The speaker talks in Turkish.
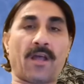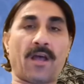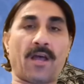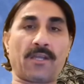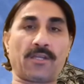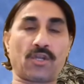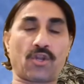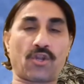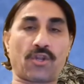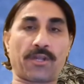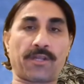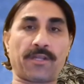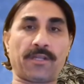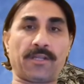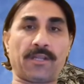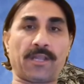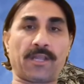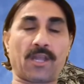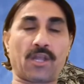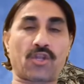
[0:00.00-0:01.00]
de aynı
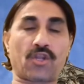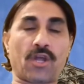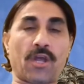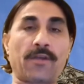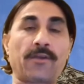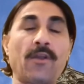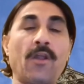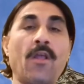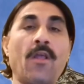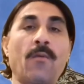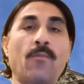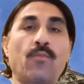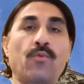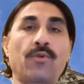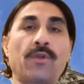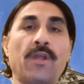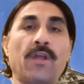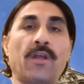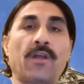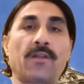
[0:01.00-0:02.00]
şekilde geçer.
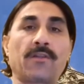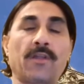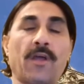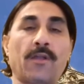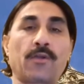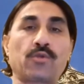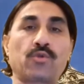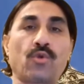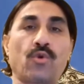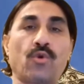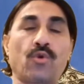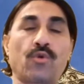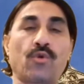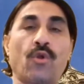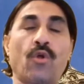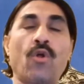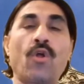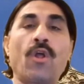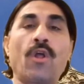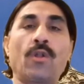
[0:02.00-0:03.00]
Buraya kadar
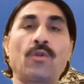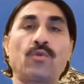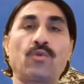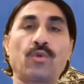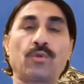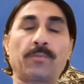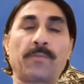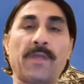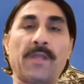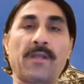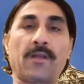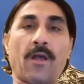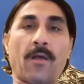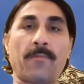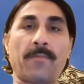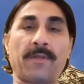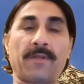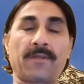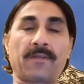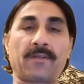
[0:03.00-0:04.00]
doğru. Lut
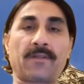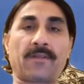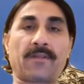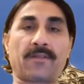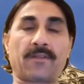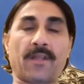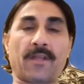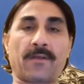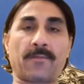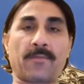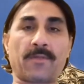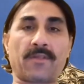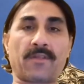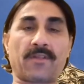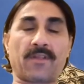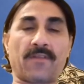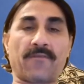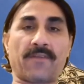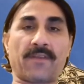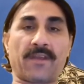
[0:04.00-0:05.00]
peygamberin kızlarımı
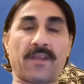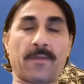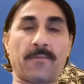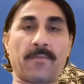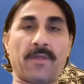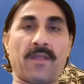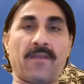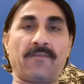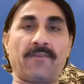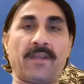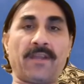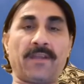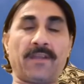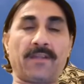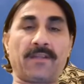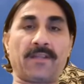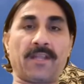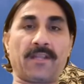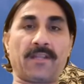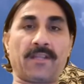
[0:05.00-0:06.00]
size vereyim
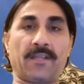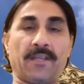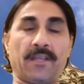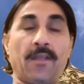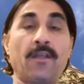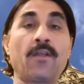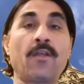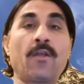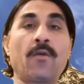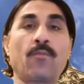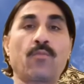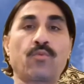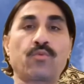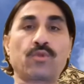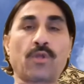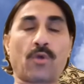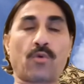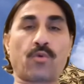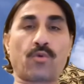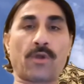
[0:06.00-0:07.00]
evlenin dediği
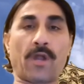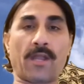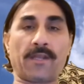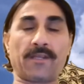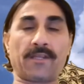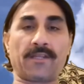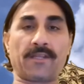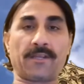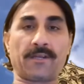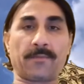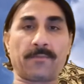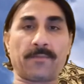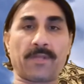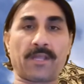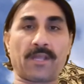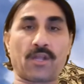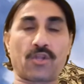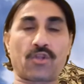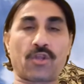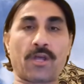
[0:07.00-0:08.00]
bu da Kur'an-ı Kerim'de
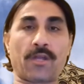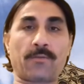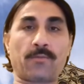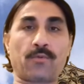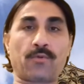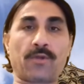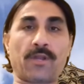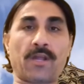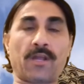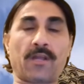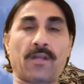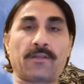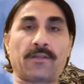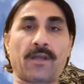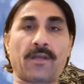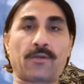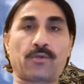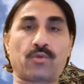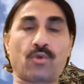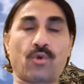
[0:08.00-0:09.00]
geçer. Buraya
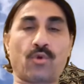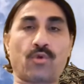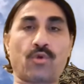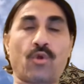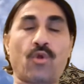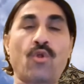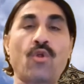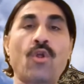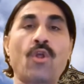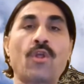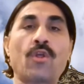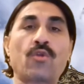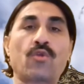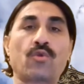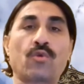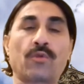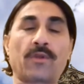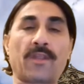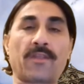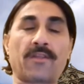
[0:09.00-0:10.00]
kadar doğru.
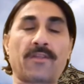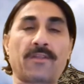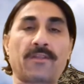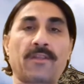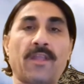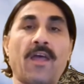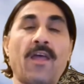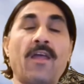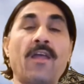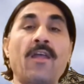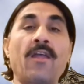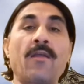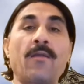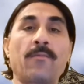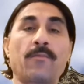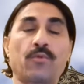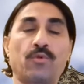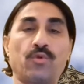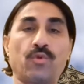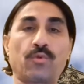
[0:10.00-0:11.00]
Sonrasında
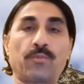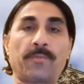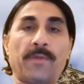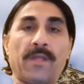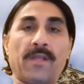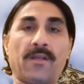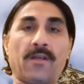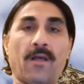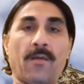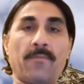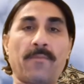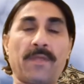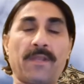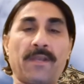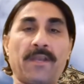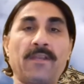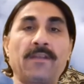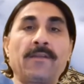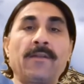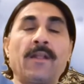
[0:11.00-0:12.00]
Lut
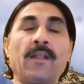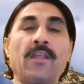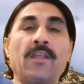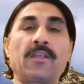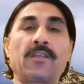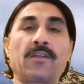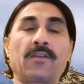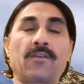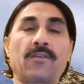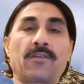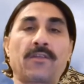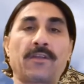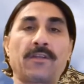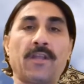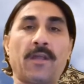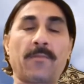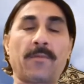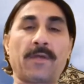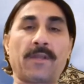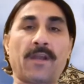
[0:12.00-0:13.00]
peygamberin iki
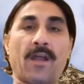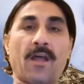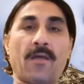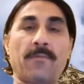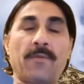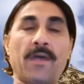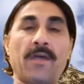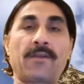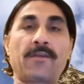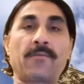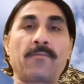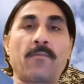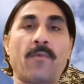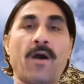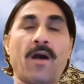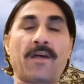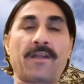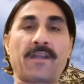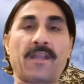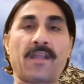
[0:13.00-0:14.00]
kızıyla beraber
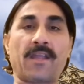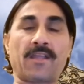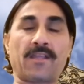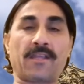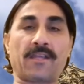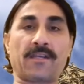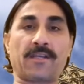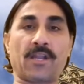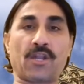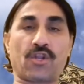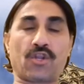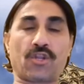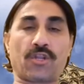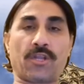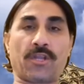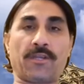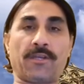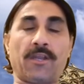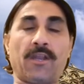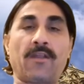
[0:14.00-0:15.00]
mağaraya
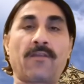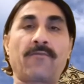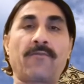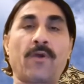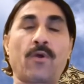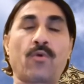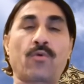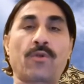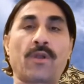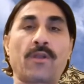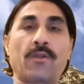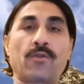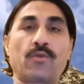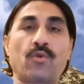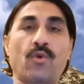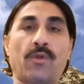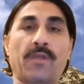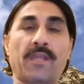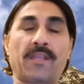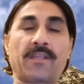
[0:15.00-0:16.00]
yerleştiğini ve oranın
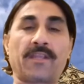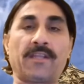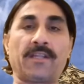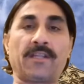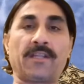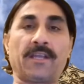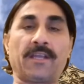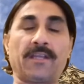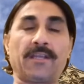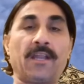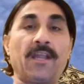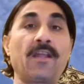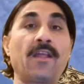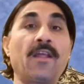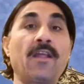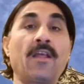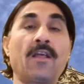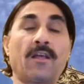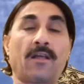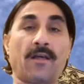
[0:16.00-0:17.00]
yok edildiğini,
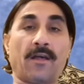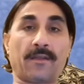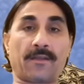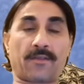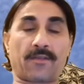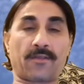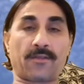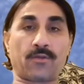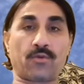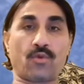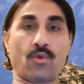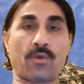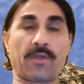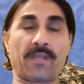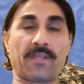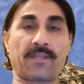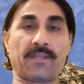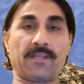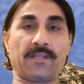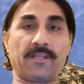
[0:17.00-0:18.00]
karısının yok
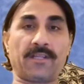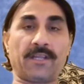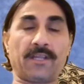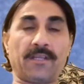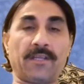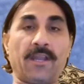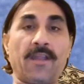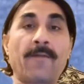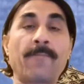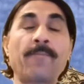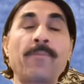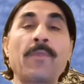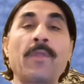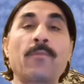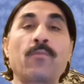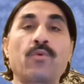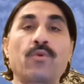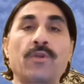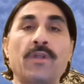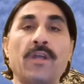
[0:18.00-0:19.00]
edildiğini
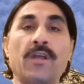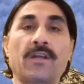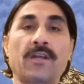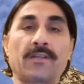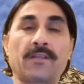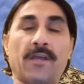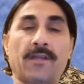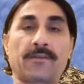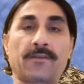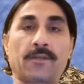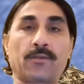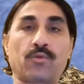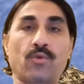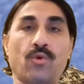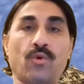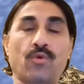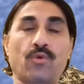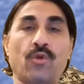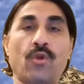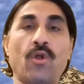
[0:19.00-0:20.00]
buraya kadar da
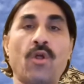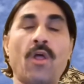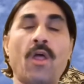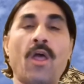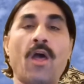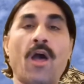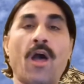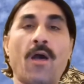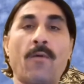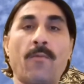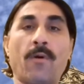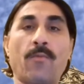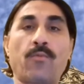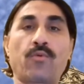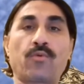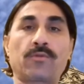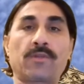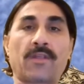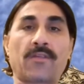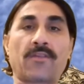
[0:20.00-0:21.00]
doğru ama
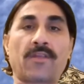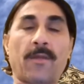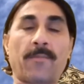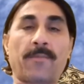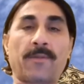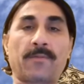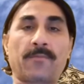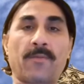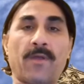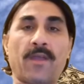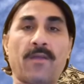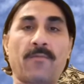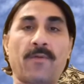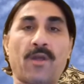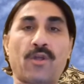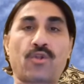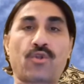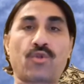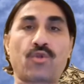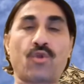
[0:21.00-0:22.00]
burada sapıtmaya
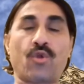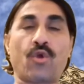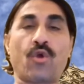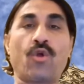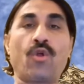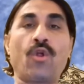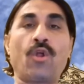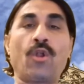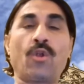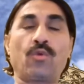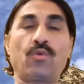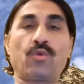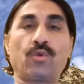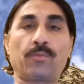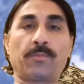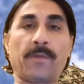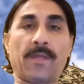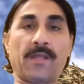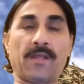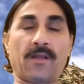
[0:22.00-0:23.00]
başlıyor.
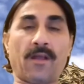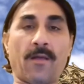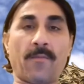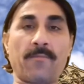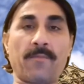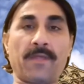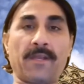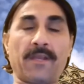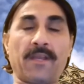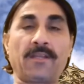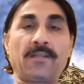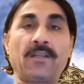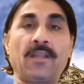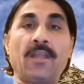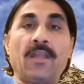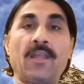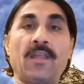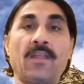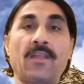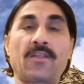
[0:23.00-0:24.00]
Lut peygamberin
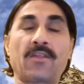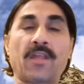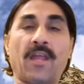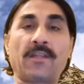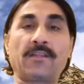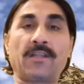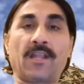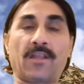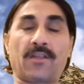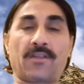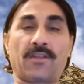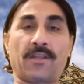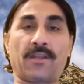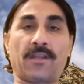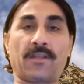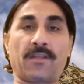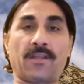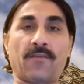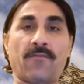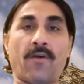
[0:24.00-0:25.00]
insan
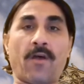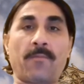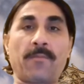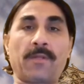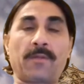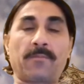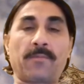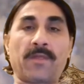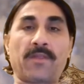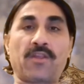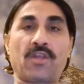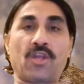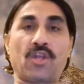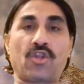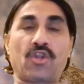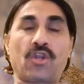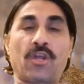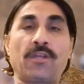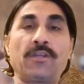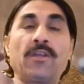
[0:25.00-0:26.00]
neslinin devam etmesi
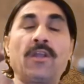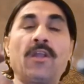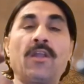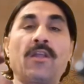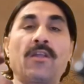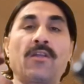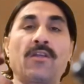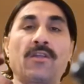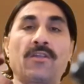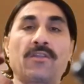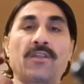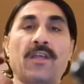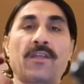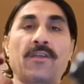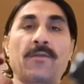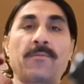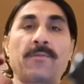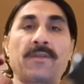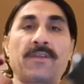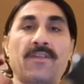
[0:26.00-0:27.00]
için
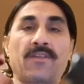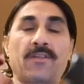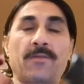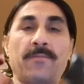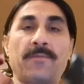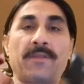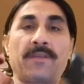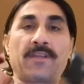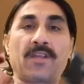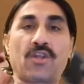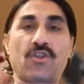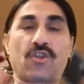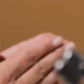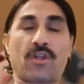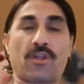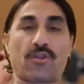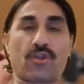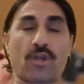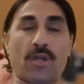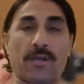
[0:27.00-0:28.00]
kızları birisi bir
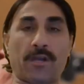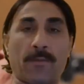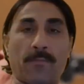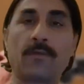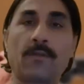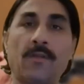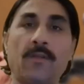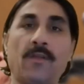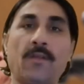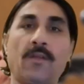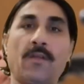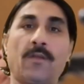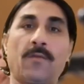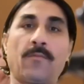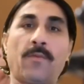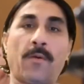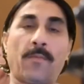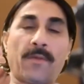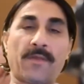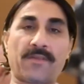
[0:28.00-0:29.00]
gece şarap
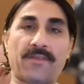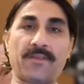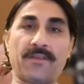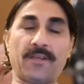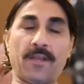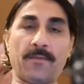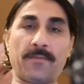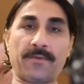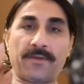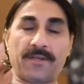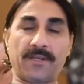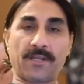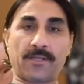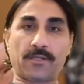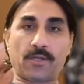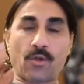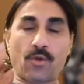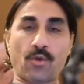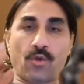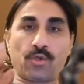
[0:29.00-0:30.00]
içirtip babasıyla
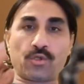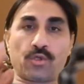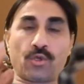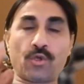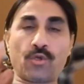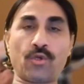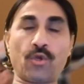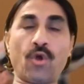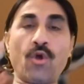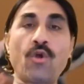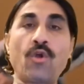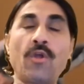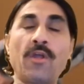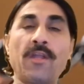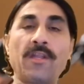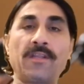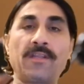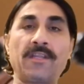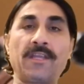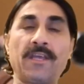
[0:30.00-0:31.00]
birlikte olduğunu,
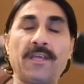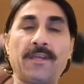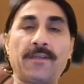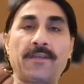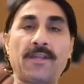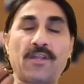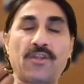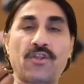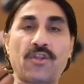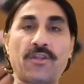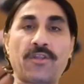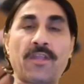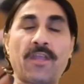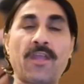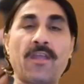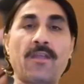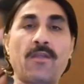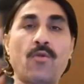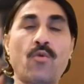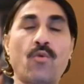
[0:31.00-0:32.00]
diğer
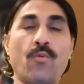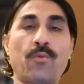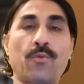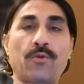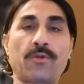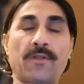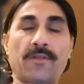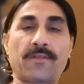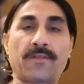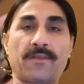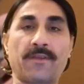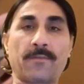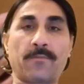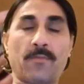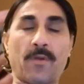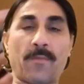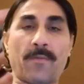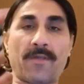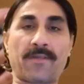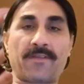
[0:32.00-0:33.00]
gecede öbür
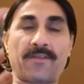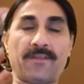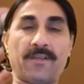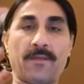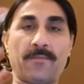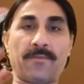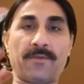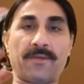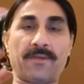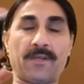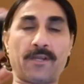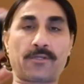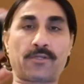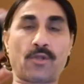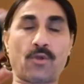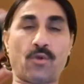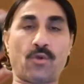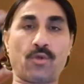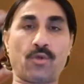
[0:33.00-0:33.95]
kızının babasıyla birlikte